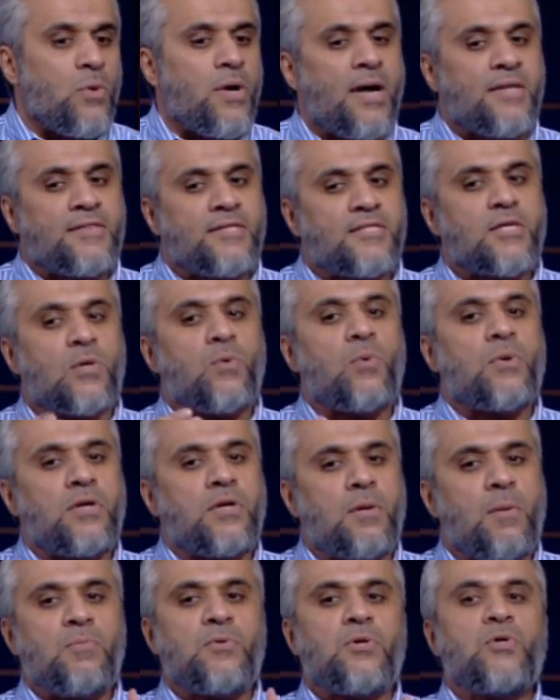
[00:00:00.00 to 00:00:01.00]
وقاعد نتصور
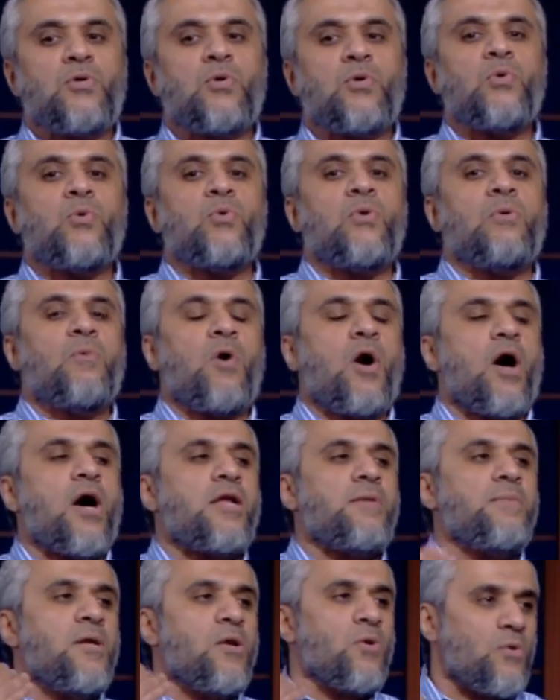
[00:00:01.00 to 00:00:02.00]
انه ممكن يكونون
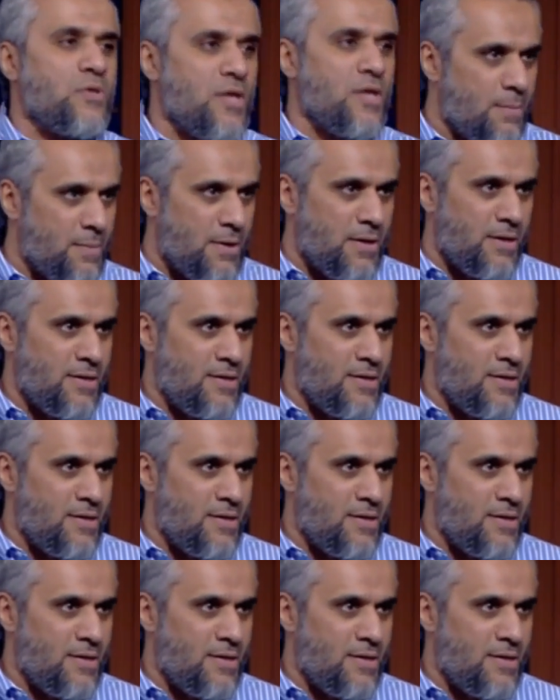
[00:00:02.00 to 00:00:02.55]
المحاربين القدامى